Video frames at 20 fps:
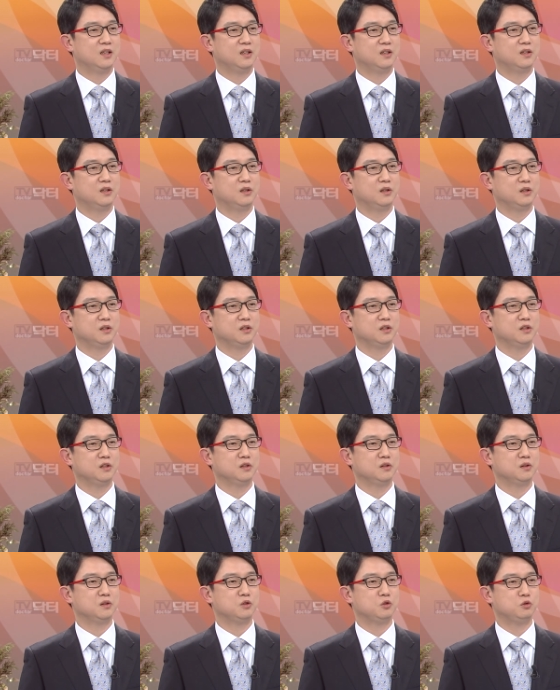어,
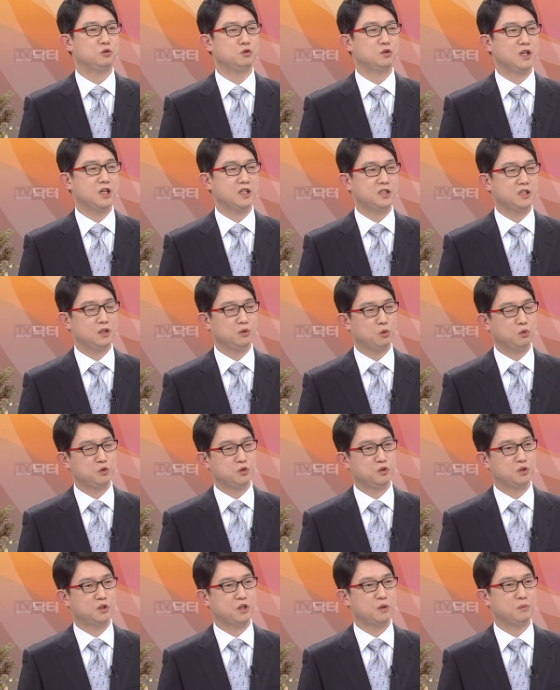이런 추운 날씨에
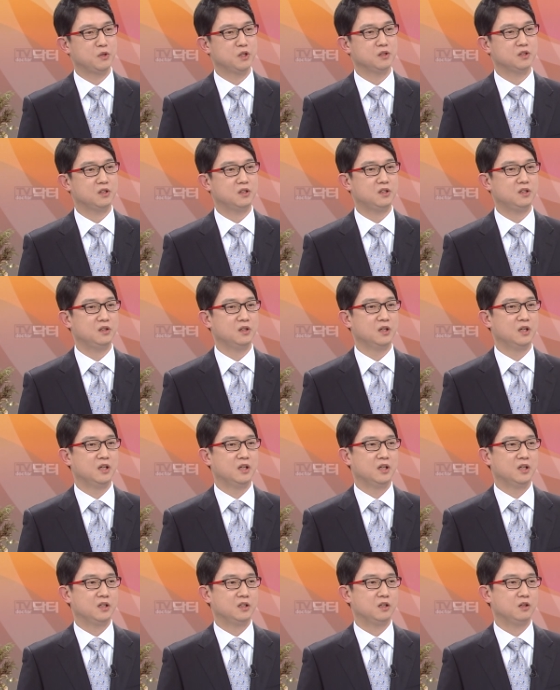노출이 되면서
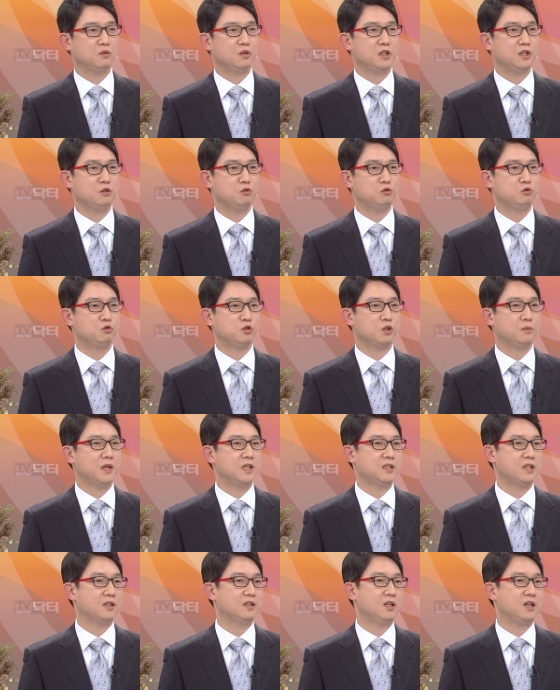음. 혈관이 수축이
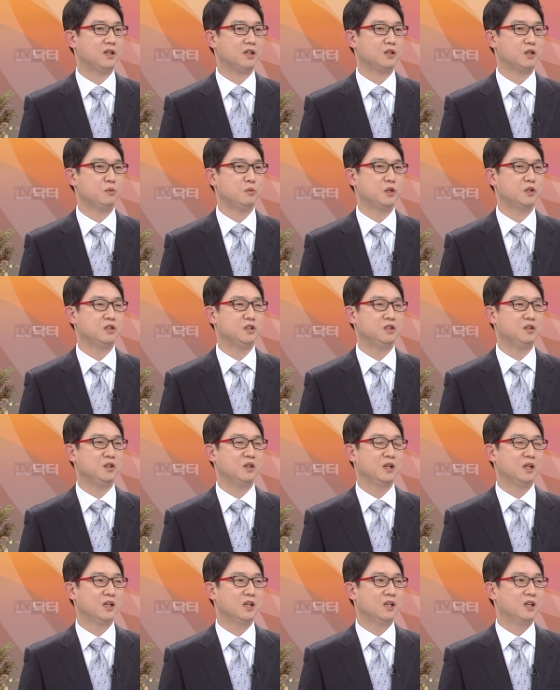발생을 하게 되면은
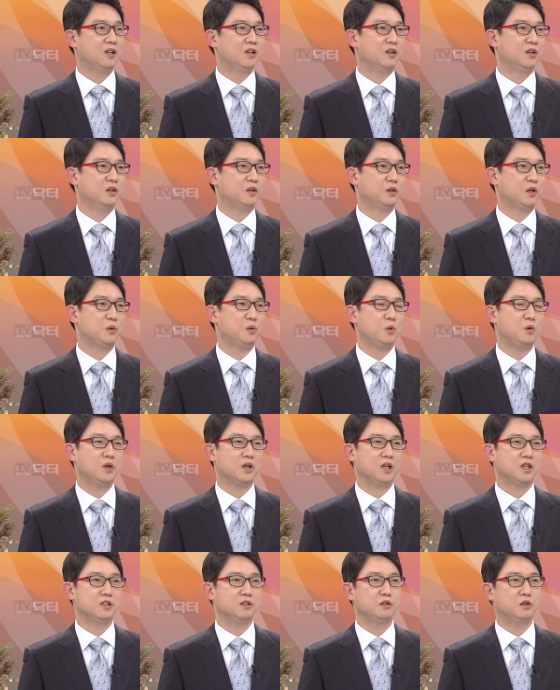어, 뇌로
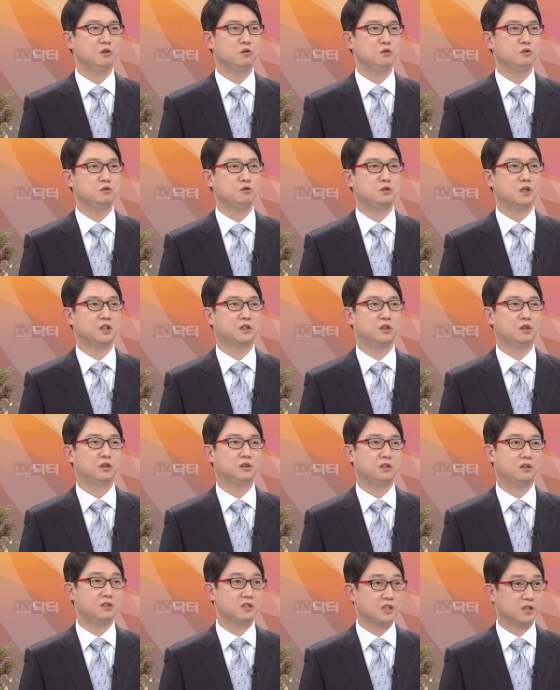올라가는 혈류가 더
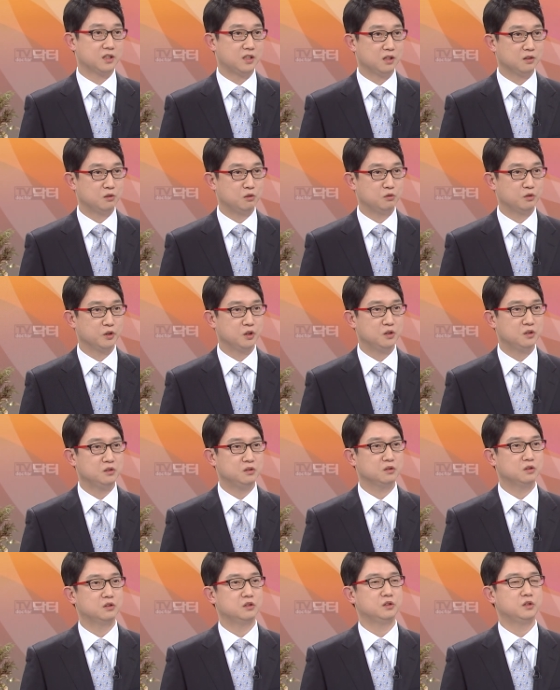떨어지게 될 거고요.
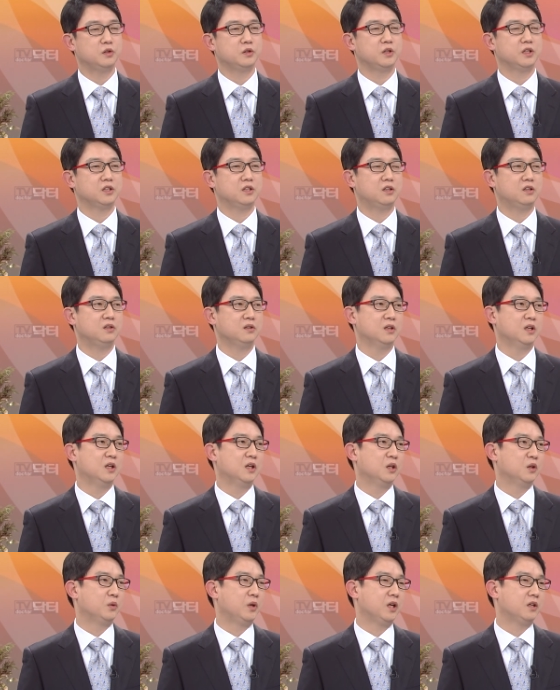네. 그로 인해서
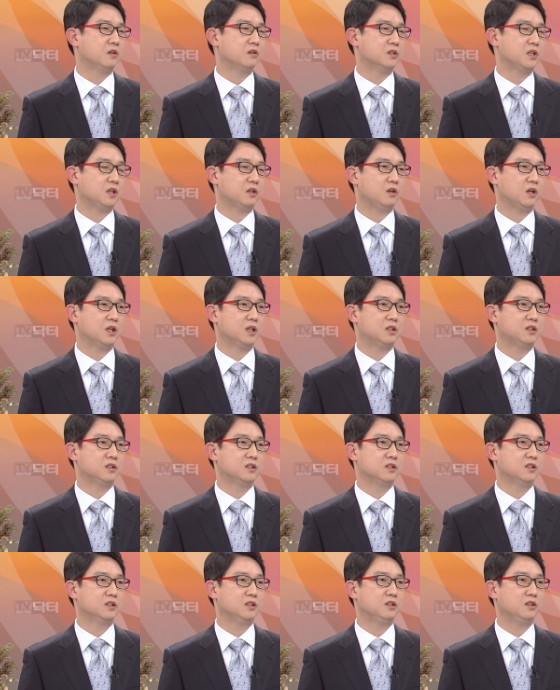뇌경색과
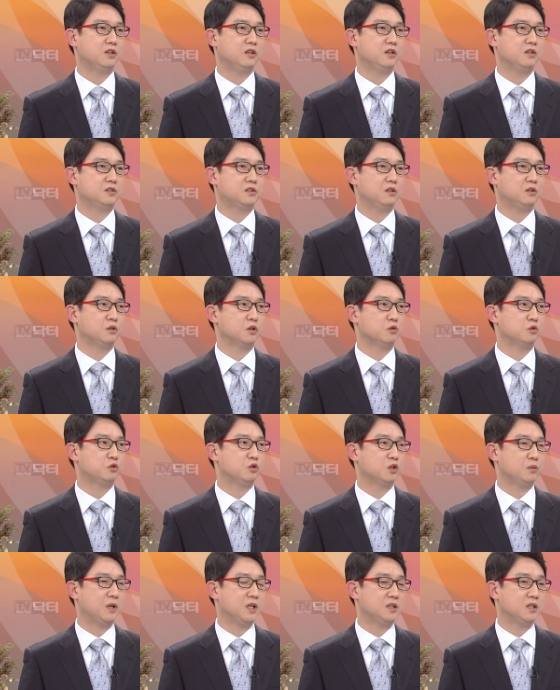같은 허혈성
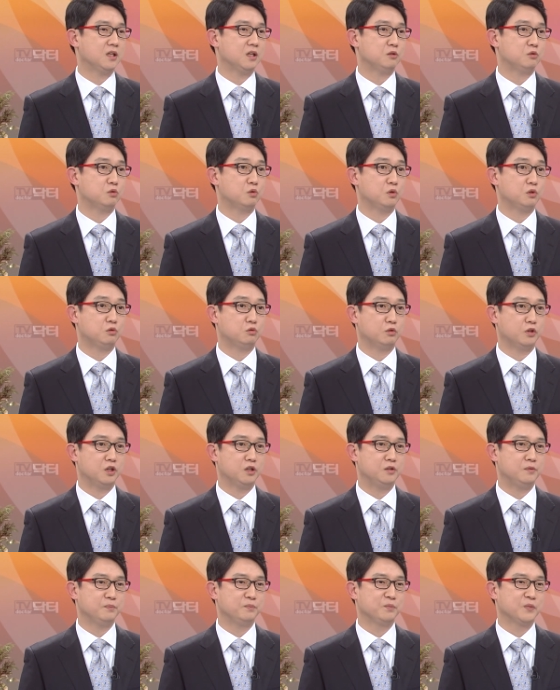뇌졸중이 발생할 수도
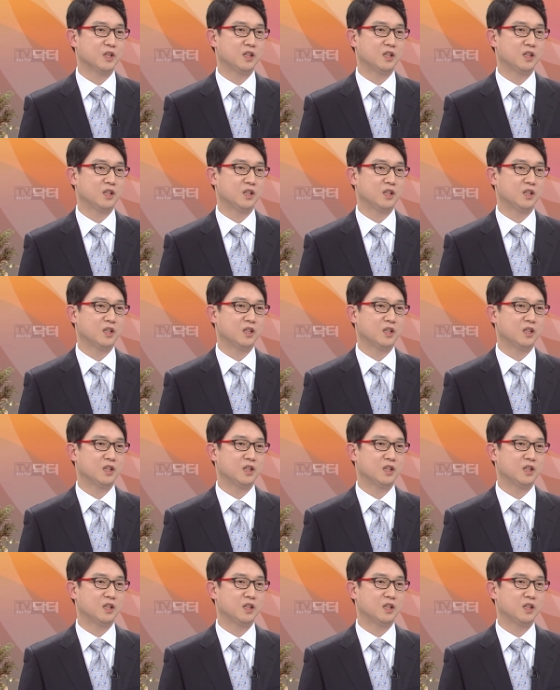있고요.